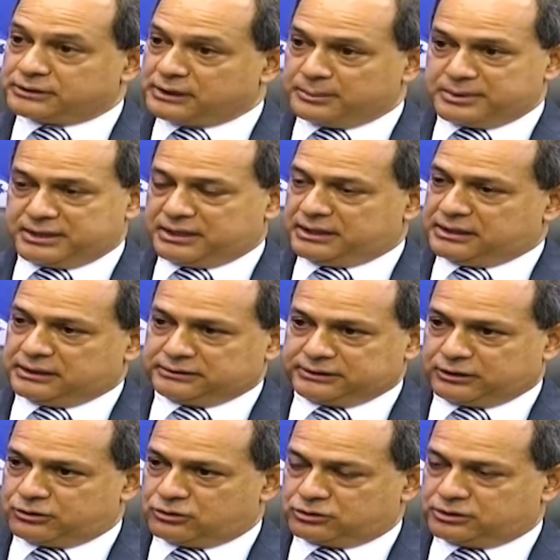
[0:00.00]
también al
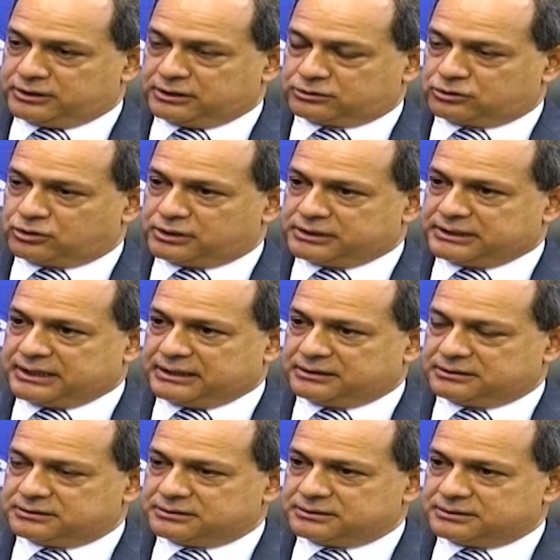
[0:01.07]
anterior director
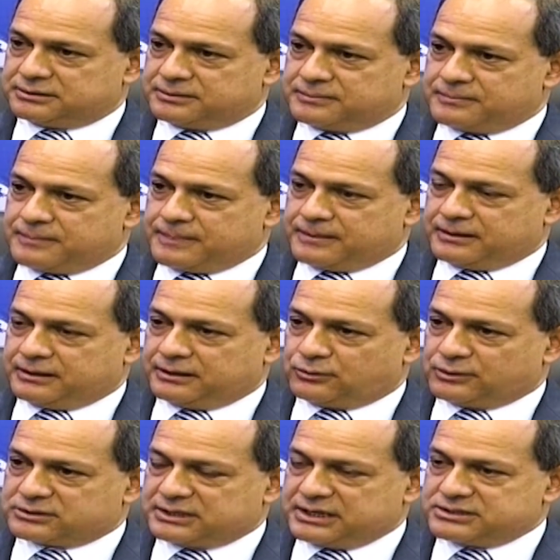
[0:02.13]
general,
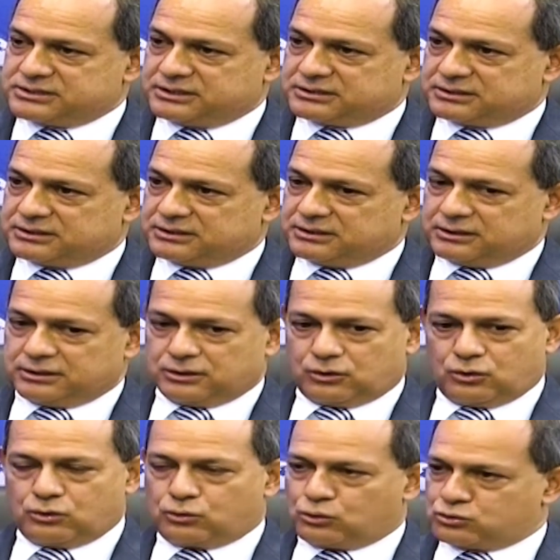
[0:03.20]
Eduardo Sánchez,
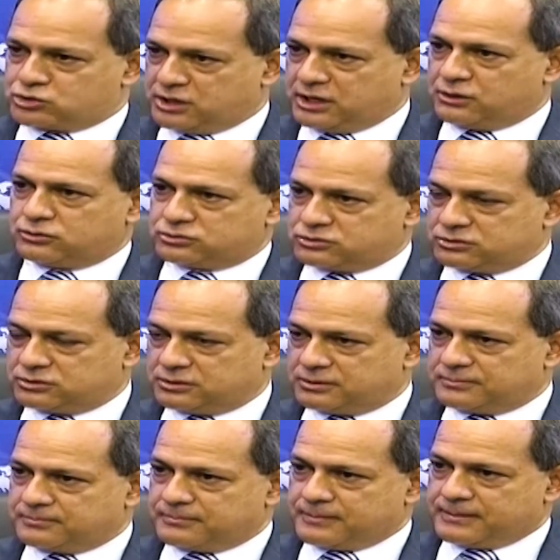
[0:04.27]
con consejos,
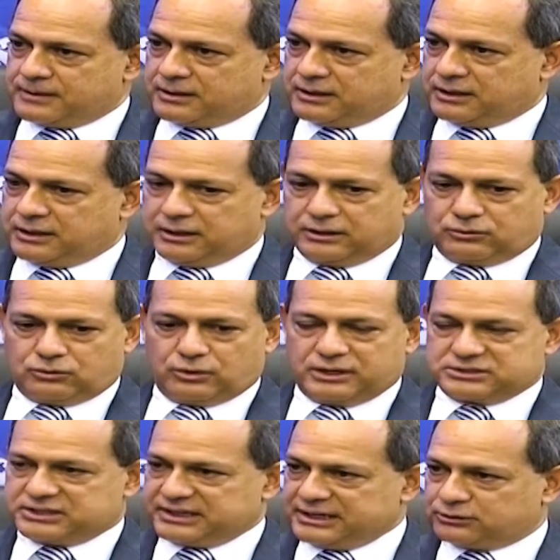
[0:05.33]
eh, con
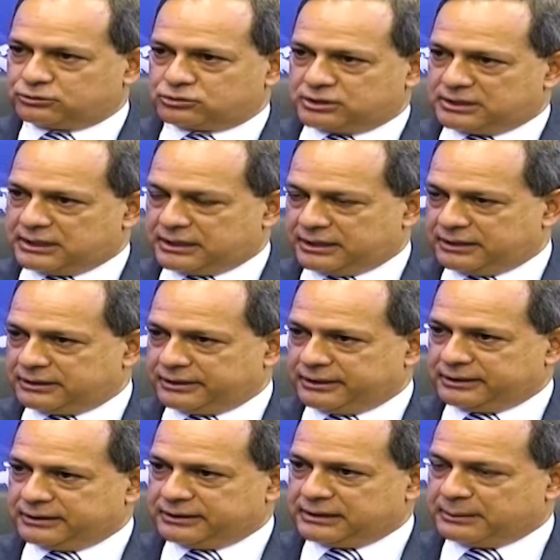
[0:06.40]
escritos
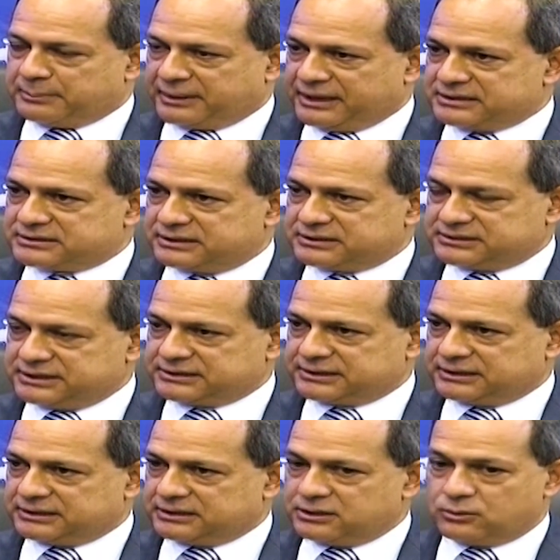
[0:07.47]
en la, prensa,
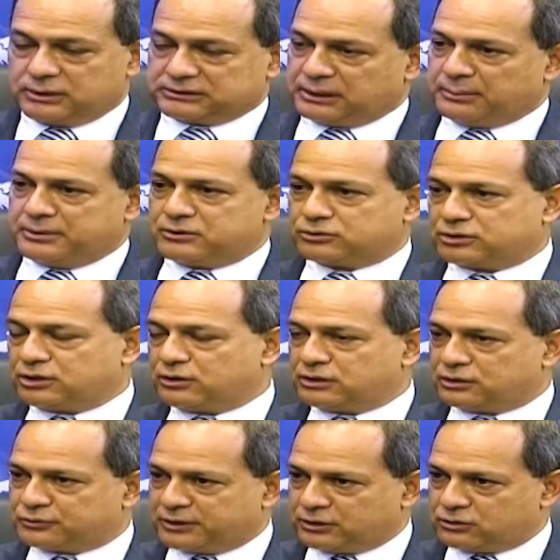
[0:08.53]
etcétera. Igual también yo se lo,
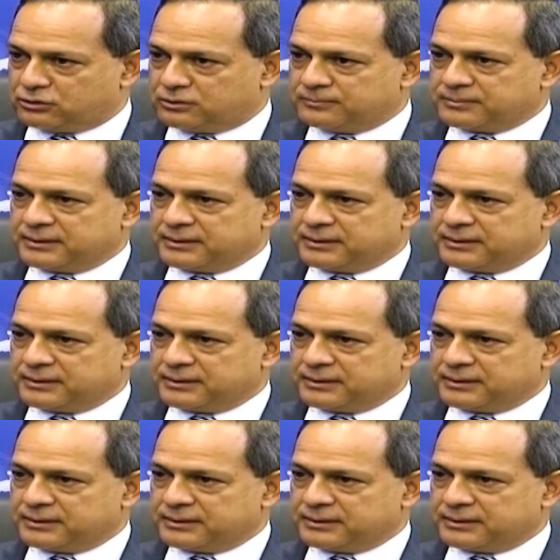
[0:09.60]
ofrezco